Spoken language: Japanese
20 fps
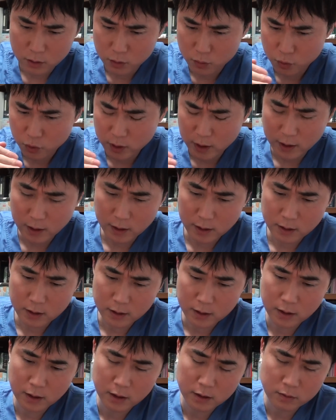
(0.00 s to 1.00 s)
表からだ
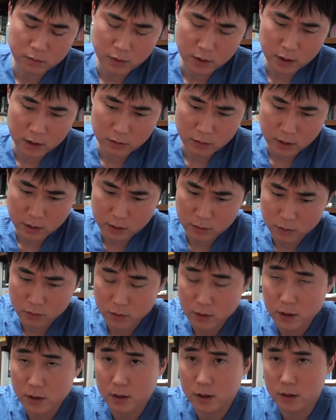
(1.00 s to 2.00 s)
けやる場合は
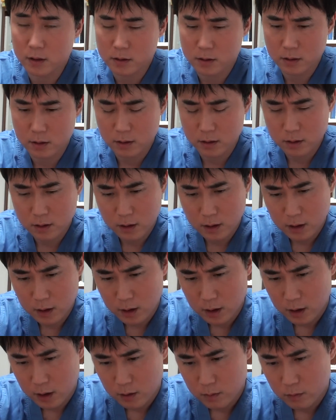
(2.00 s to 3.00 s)
残らないですね、
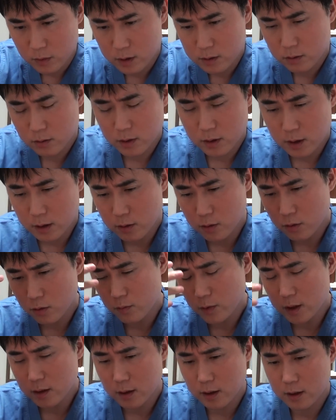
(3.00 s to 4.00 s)
まあ、そういった表
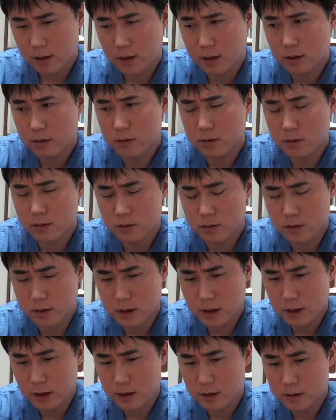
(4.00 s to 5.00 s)
面からやる手術
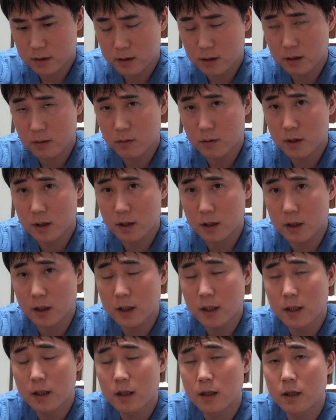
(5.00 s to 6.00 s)
に関しては
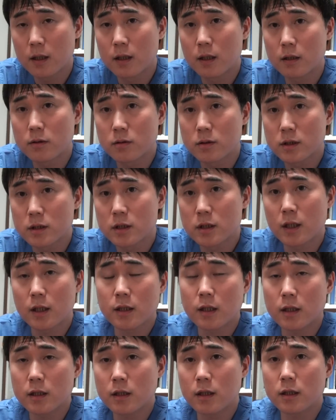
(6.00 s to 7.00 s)
あの仕上
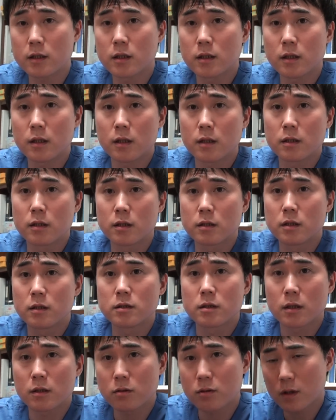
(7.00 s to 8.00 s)
がりが綺麗で
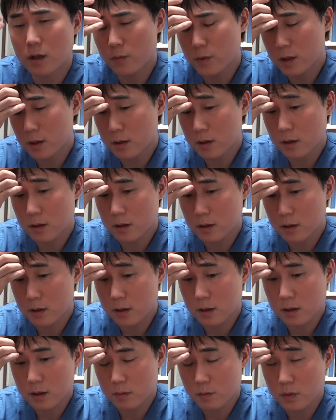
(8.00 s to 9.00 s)
傷跡が目立たな
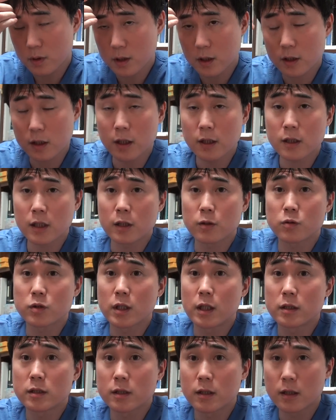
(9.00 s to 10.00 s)
ければ眼科の
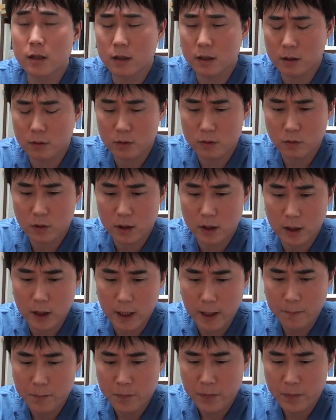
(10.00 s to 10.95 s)
先生は